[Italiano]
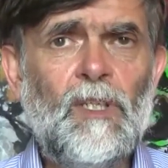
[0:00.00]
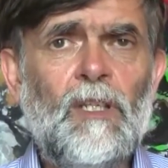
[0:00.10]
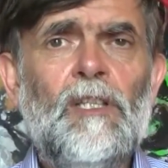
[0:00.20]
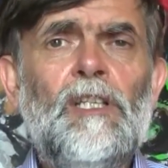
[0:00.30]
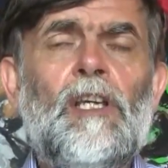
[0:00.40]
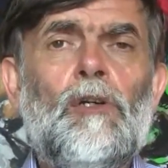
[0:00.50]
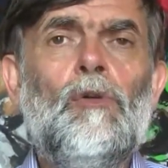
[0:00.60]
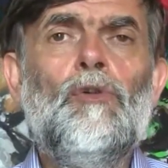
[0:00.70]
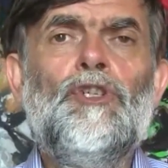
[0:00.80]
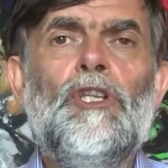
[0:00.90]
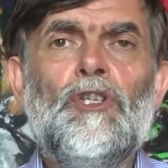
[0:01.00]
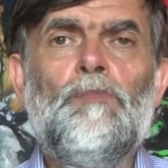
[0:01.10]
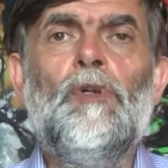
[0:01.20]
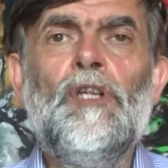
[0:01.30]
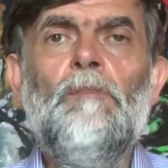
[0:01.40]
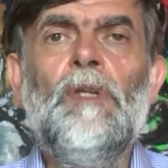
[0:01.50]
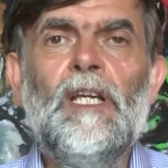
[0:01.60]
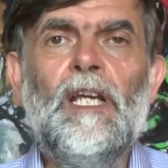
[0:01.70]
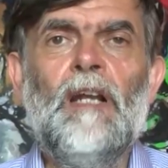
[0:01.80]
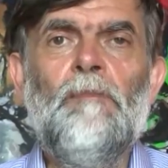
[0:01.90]
di tecnologie disponibili
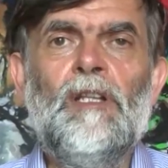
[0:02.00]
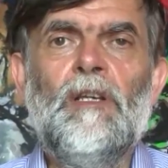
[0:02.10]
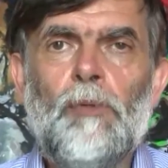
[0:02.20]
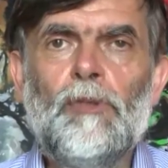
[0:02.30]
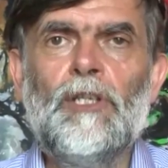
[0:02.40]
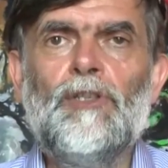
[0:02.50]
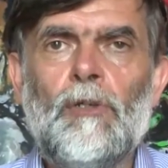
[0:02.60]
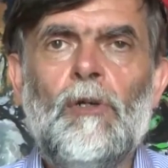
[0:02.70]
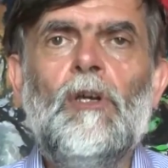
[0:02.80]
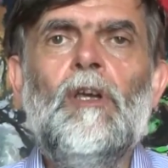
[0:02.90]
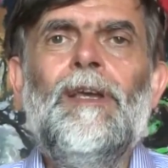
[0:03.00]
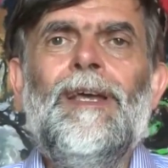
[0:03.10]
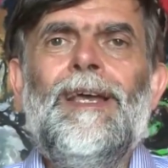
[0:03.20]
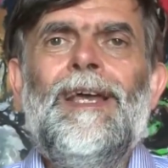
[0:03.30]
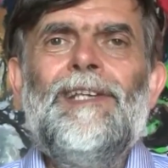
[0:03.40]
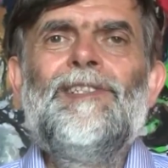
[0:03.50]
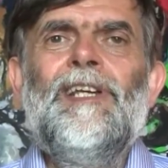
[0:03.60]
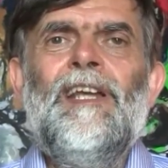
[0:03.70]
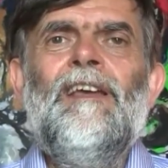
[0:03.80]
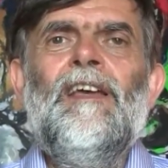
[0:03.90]
che realmente potessero
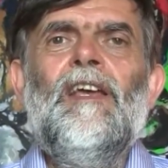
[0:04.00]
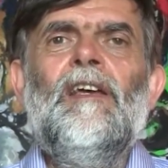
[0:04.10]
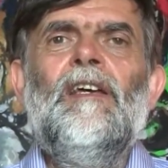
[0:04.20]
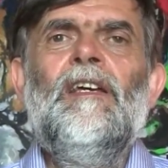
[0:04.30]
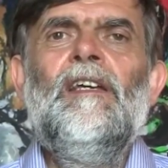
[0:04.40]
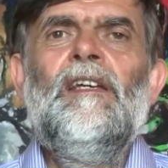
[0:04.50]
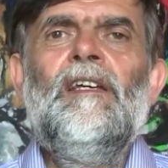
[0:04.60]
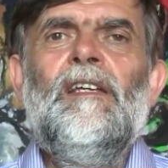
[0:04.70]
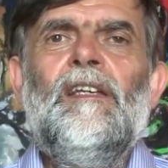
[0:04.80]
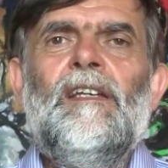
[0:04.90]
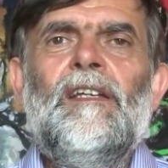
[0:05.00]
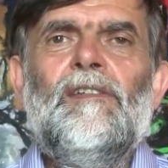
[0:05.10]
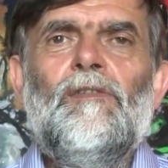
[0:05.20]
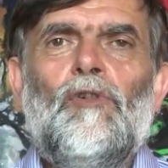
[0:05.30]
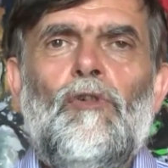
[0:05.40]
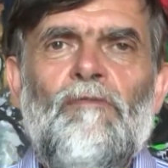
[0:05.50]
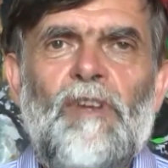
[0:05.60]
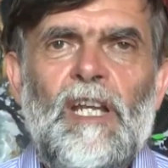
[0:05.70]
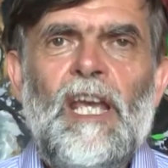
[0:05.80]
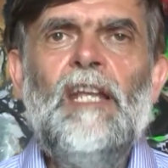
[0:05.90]
essere eh,
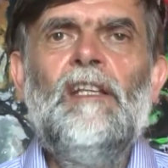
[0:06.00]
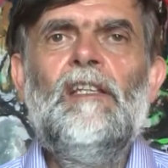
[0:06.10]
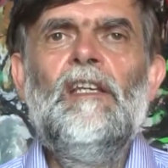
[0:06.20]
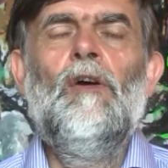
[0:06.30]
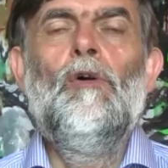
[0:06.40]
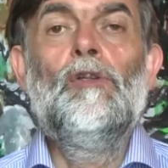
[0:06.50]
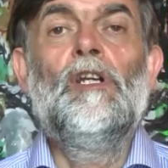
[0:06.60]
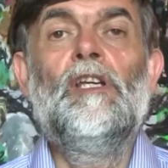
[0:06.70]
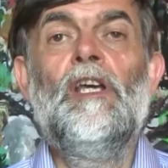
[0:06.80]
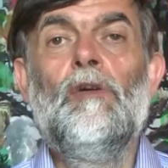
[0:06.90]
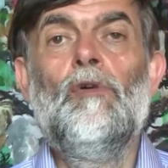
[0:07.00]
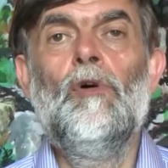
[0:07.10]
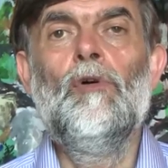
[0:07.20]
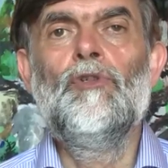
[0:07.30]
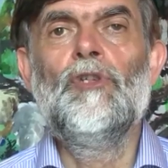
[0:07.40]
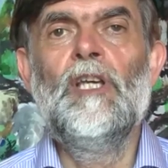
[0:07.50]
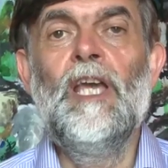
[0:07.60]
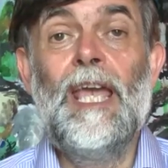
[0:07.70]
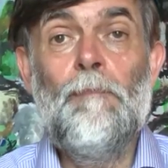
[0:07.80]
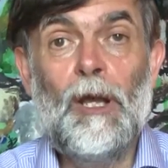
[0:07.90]
convenienti oltre che
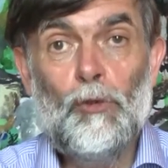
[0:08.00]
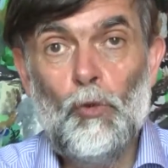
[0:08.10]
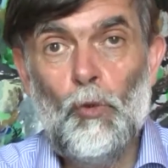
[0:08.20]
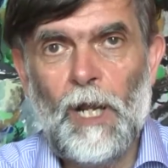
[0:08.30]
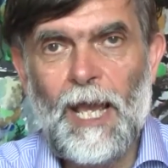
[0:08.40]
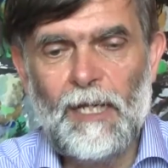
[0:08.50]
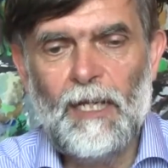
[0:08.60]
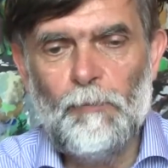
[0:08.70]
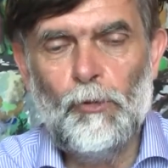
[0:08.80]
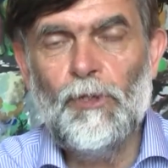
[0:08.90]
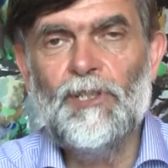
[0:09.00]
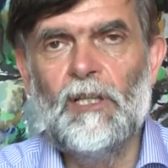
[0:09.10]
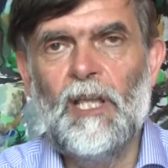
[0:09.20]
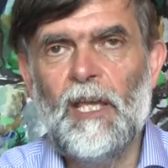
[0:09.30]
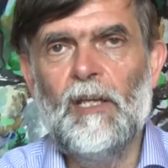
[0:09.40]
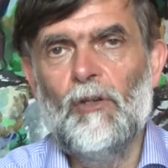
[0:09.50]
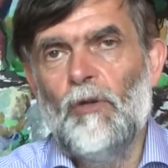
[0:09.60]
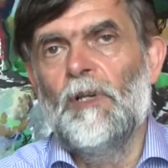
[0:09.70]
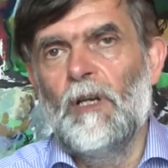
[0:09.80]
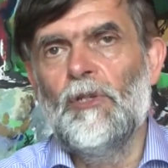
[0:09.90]
ecologiche e mature anche dal punto di vista
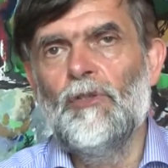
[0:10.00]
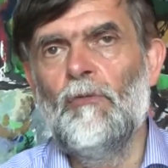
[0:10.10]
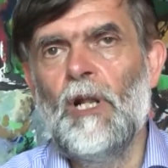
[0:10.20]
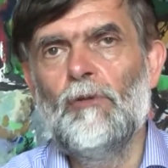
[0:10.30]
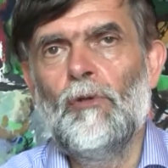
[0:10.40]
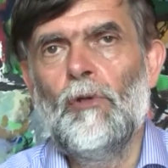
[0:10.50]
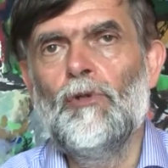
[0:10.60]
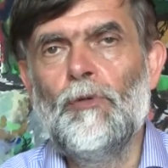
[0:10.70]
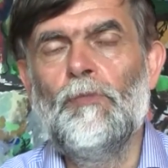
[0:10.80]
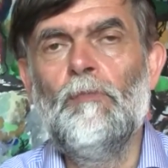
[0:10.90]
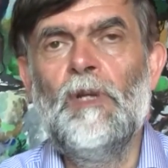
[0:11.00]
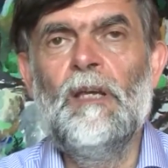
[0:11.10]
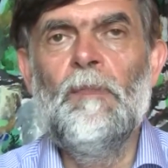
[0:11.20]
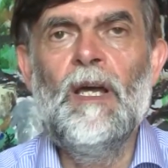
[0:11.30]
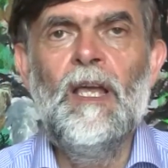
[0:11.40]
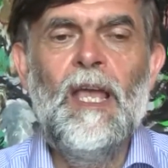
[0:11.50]
tecnico perché questo è un altro grosso problema